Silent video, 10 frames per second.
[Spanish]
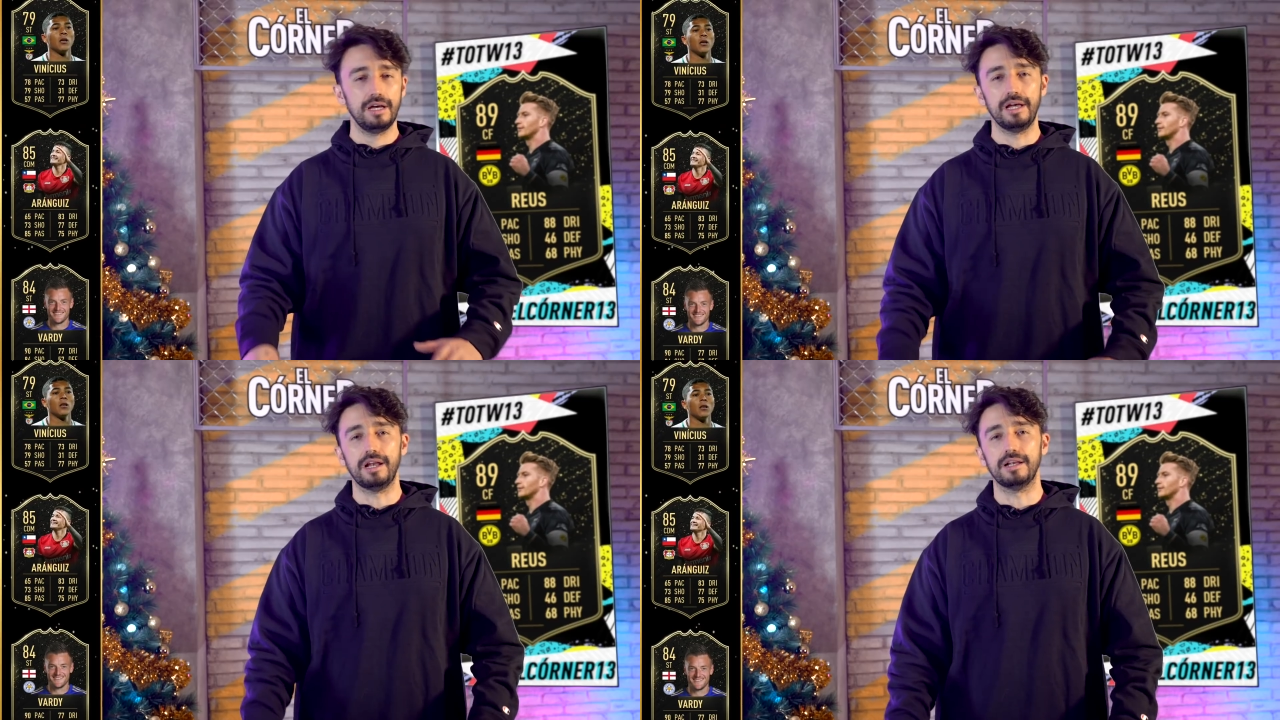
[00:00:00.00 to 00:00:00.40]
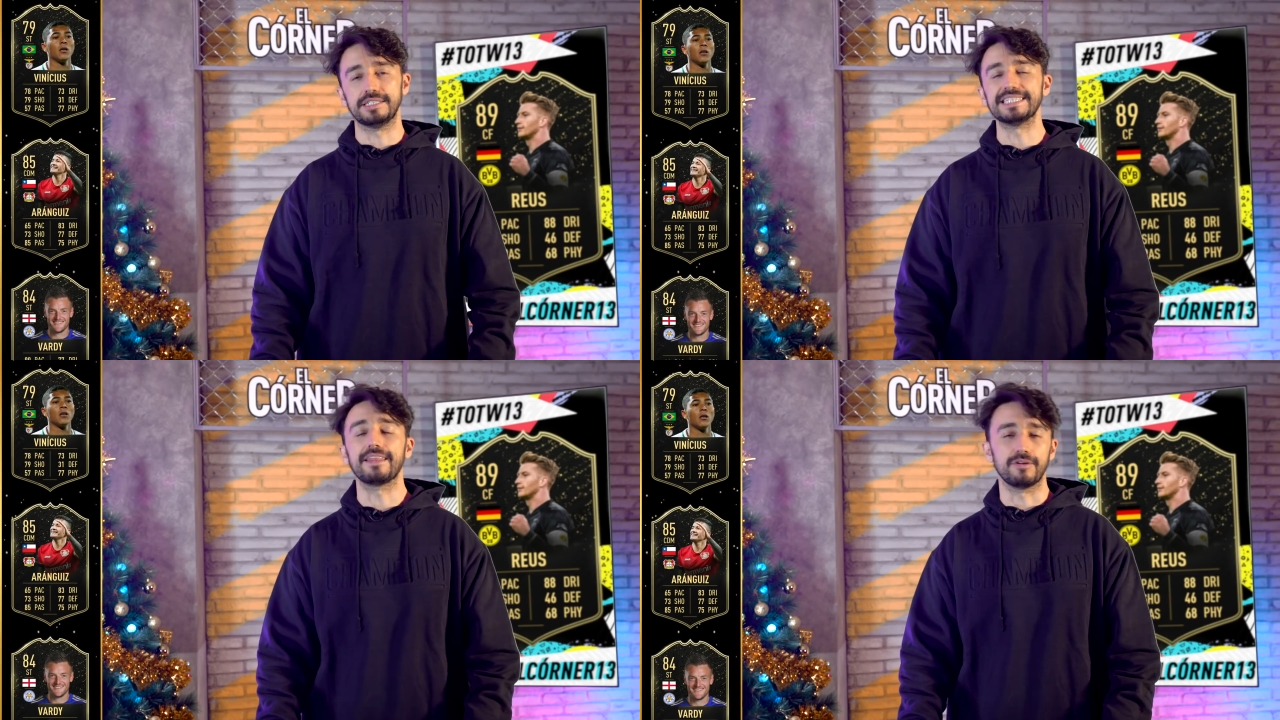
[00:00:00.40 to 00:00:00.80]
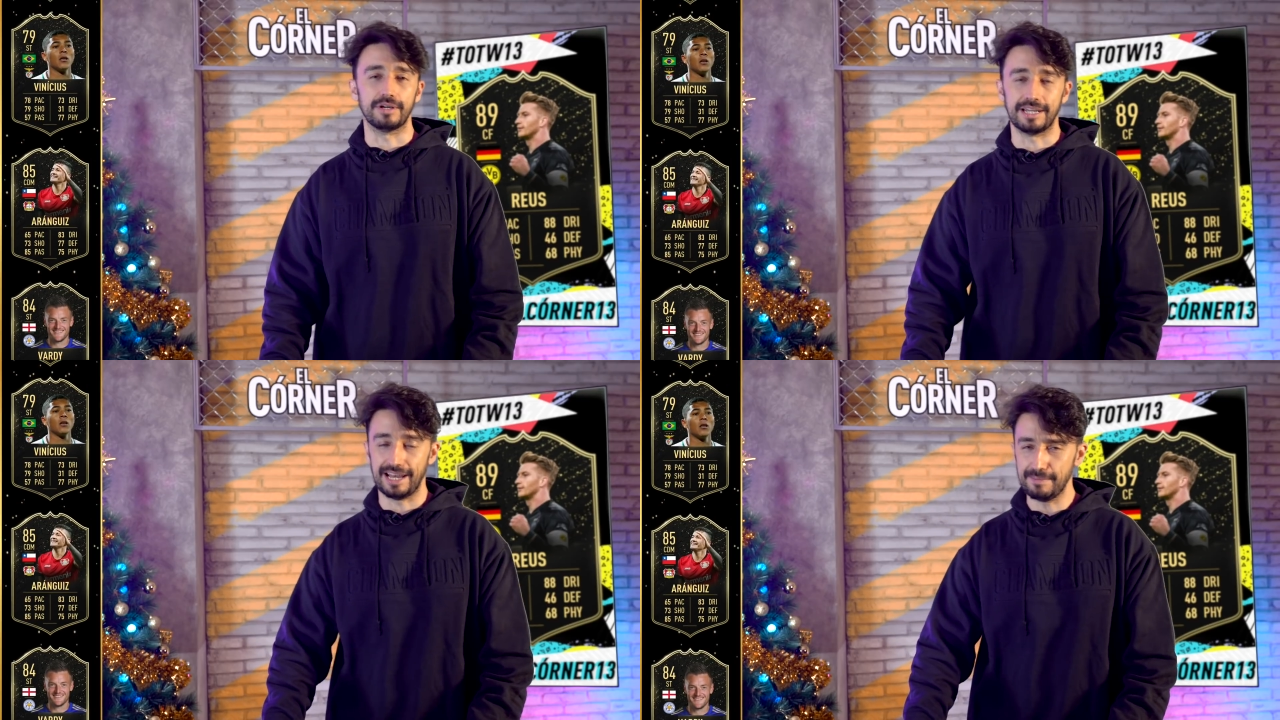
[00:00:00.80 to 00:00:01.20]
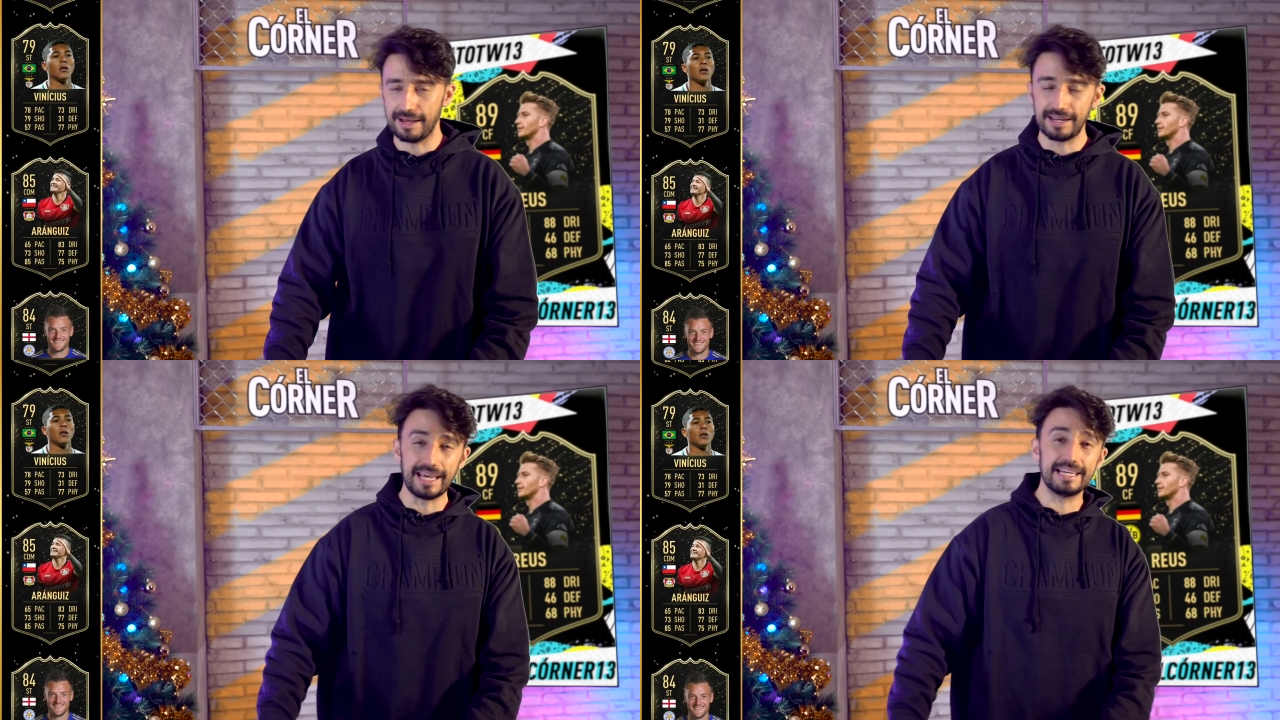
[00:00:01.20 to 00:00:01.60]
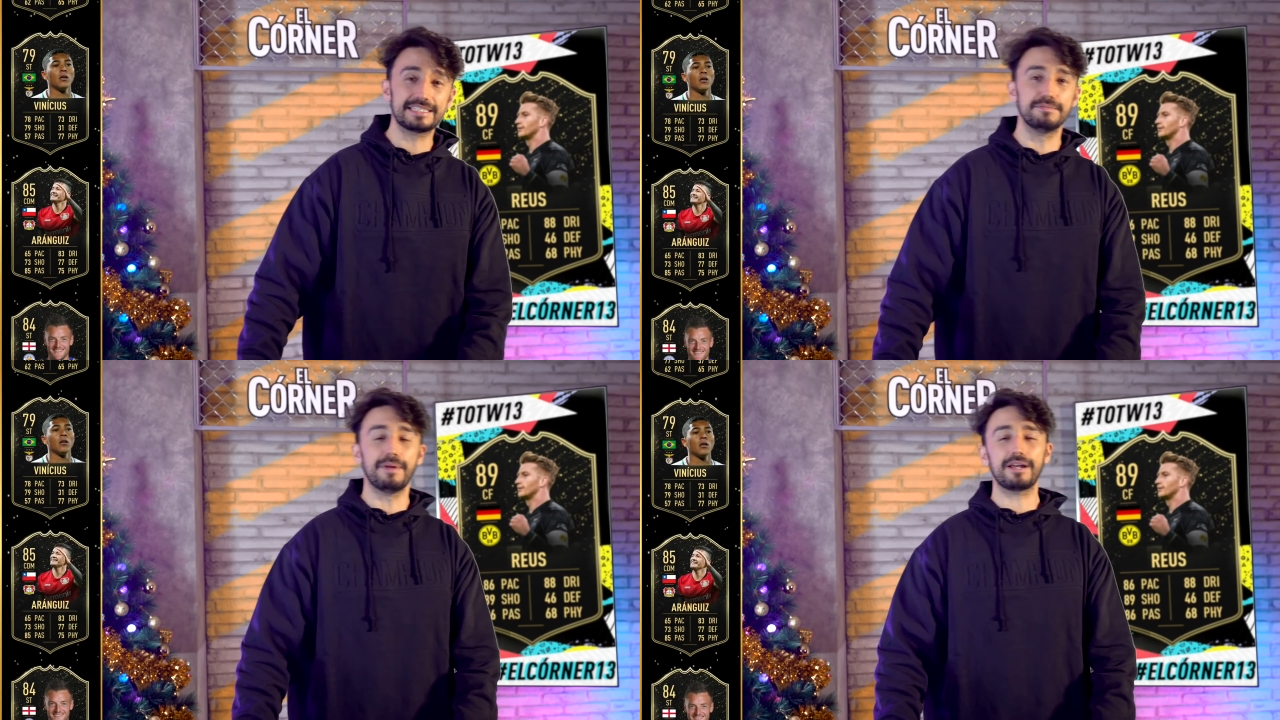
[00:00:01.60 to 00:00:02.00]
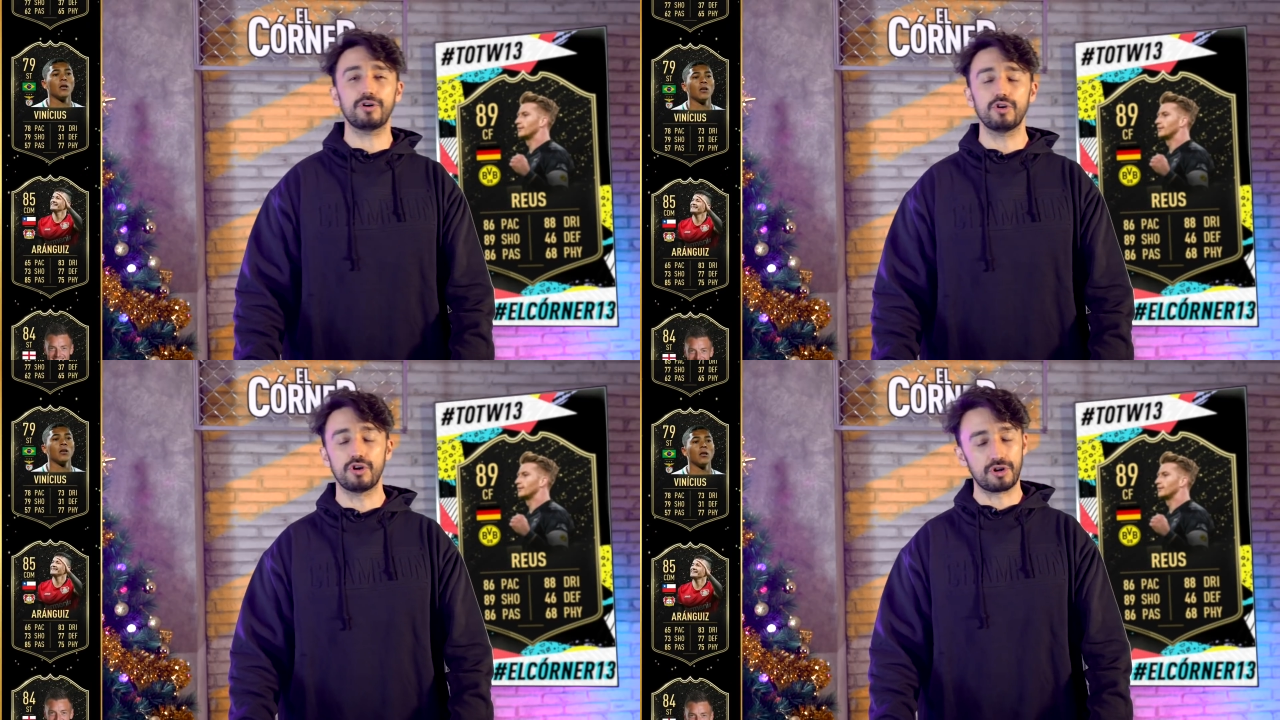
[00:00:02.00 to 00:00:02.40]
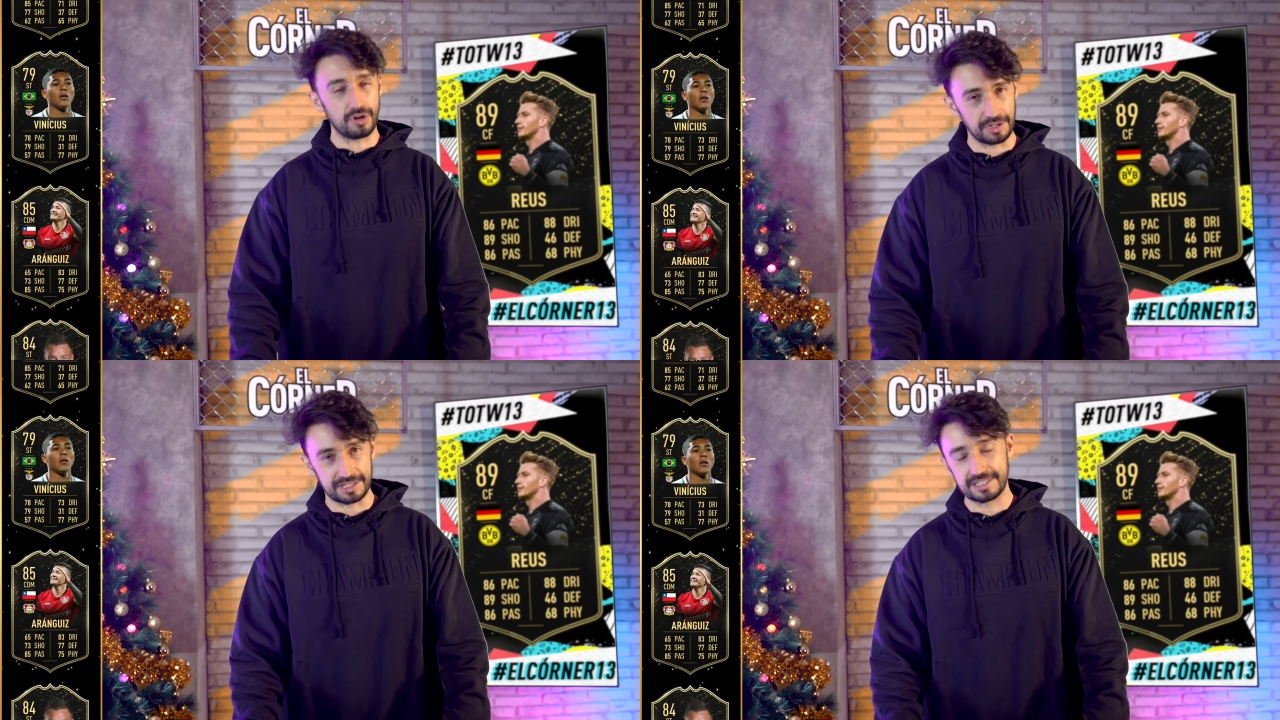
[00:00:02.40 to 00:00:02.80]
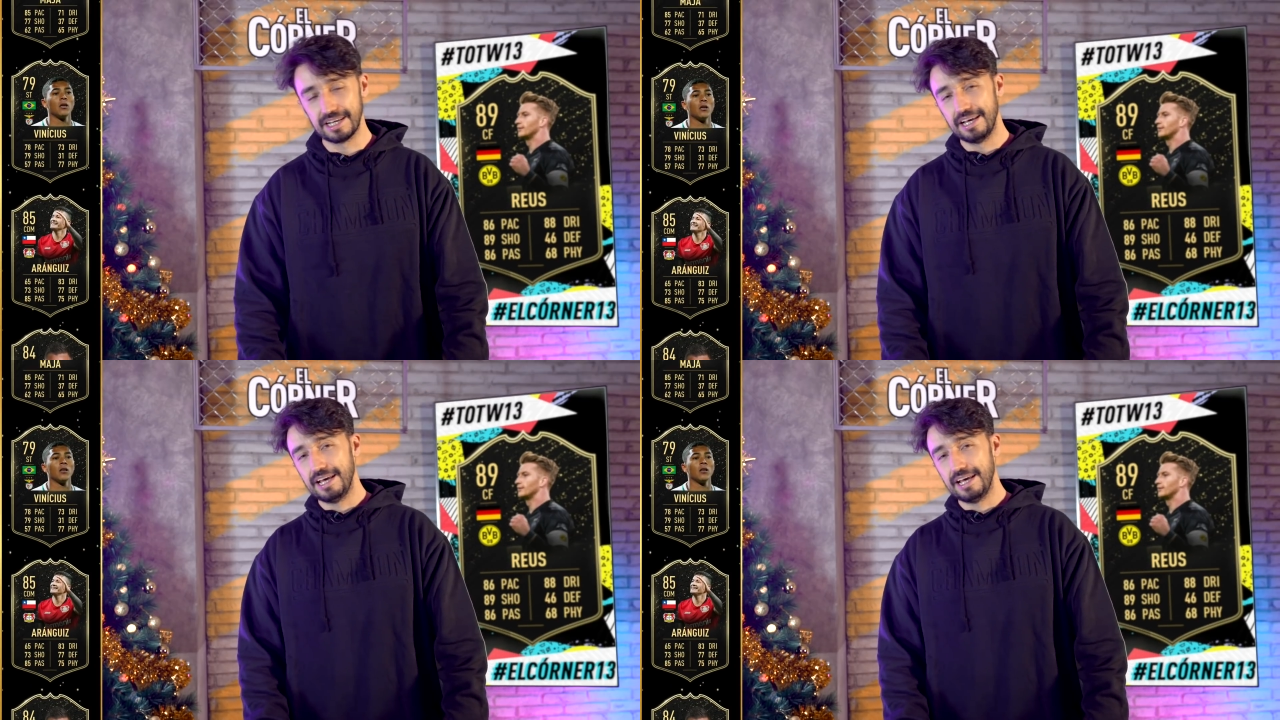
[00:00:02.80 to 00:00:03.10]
el chetado en alemán, es Marco Royce.